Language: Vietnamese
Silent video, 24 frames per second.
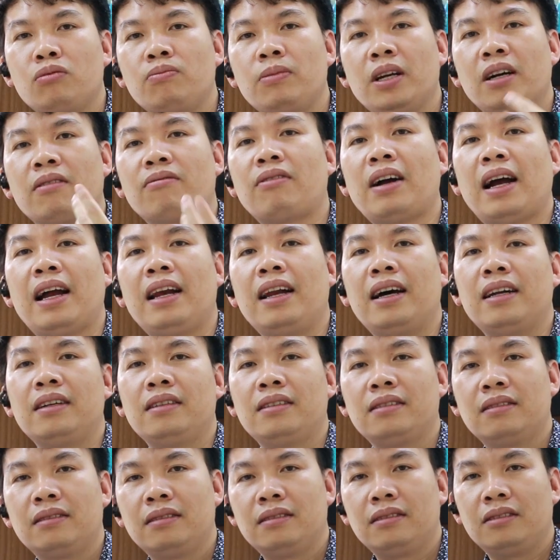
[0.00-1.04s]
miệng, vài lần
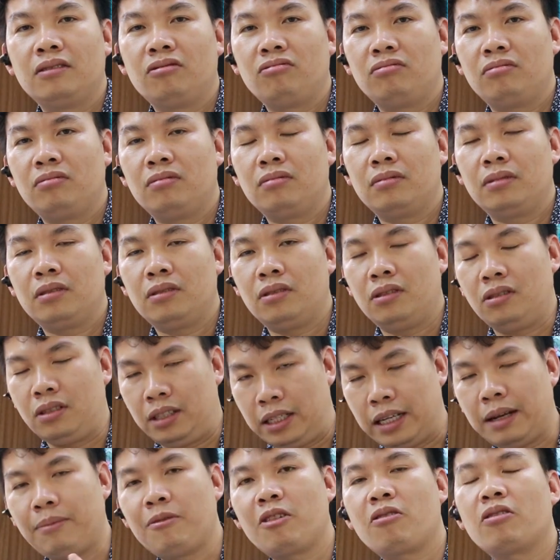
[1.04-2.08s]

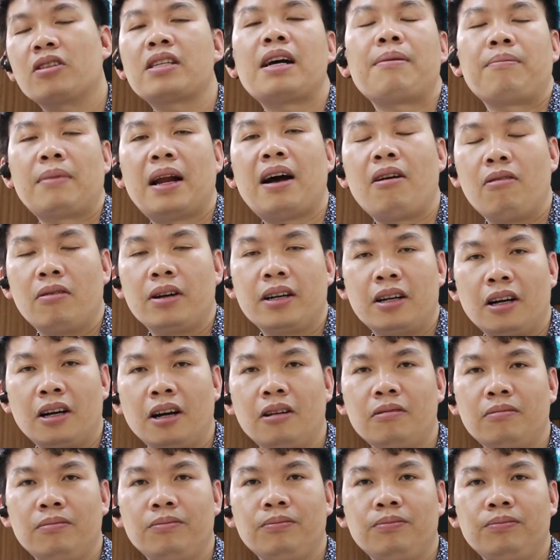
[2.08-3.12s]
xem nó có giảm đau hay
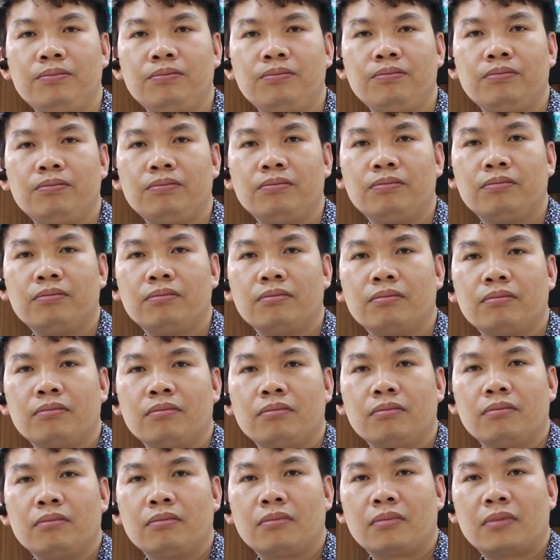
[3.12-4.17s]
không.
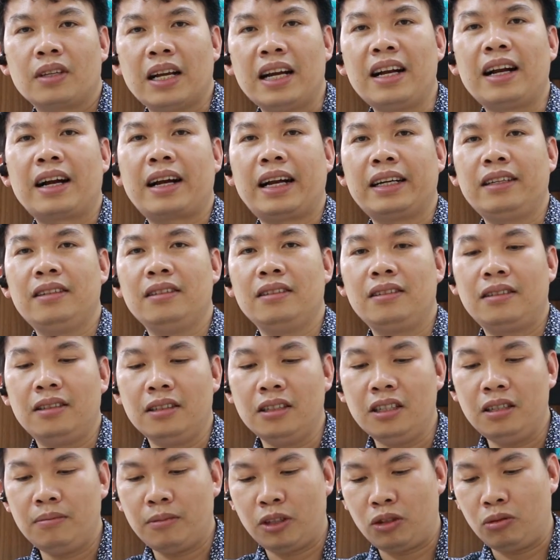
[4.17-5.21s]
Đấy là cách thứ
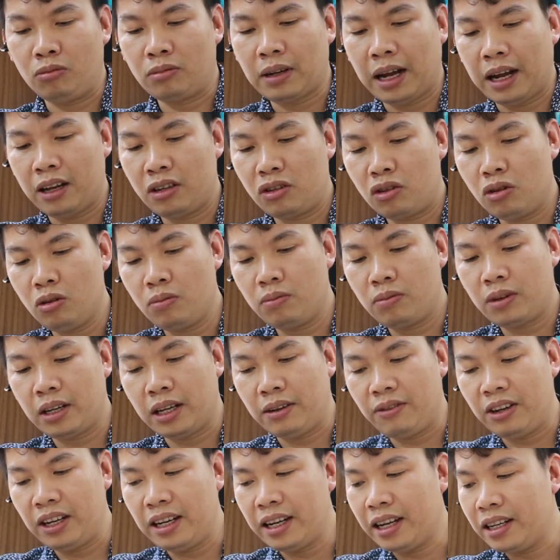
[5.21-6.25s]
tư mà chúng ta giúp
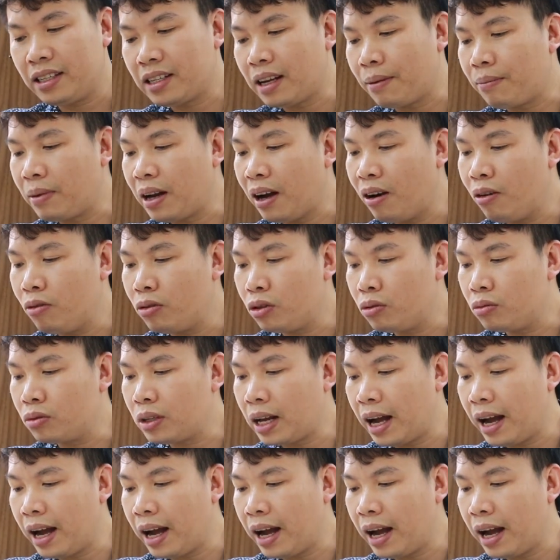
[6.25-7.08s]
cái vấn đề giảm đau của chúng